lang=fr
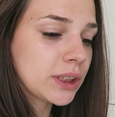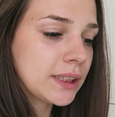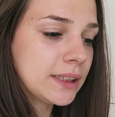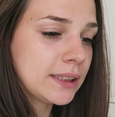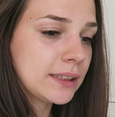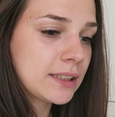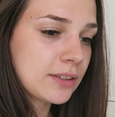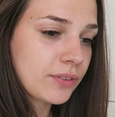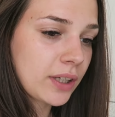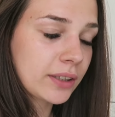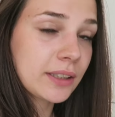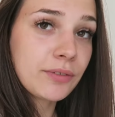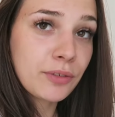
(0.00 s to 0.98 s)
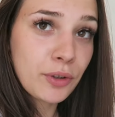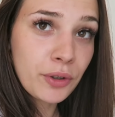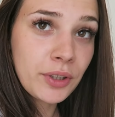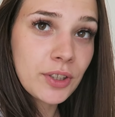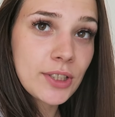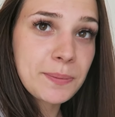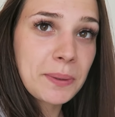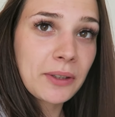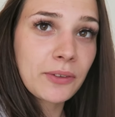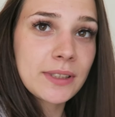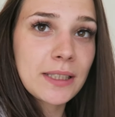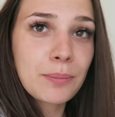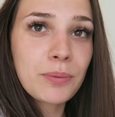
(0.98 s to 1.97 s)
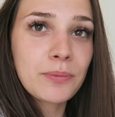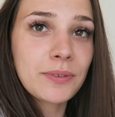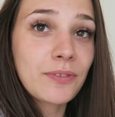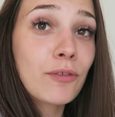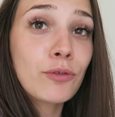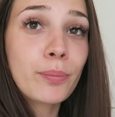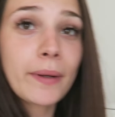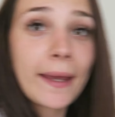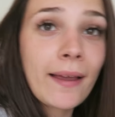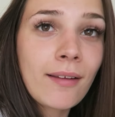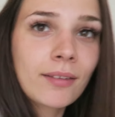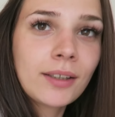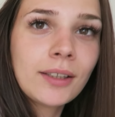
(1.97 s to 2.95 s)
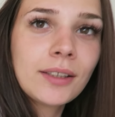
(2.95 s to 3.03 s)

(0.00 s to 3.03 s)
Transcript: j'ai décidé de faire des vlogs, j'espère que ça va vous plaire,